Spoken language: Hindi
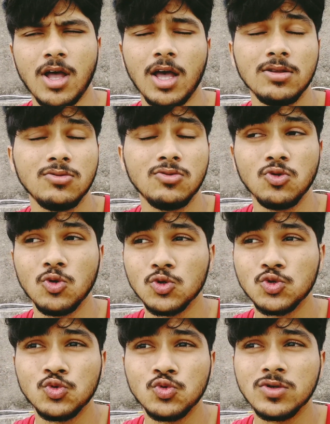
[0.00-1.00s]
दो
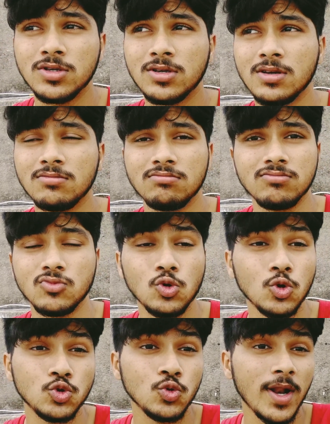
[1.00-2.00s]
जून के दो
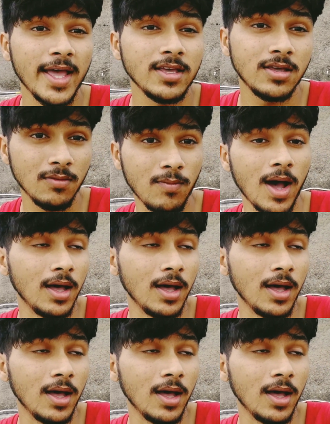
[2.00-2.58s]
जुलाई के बाद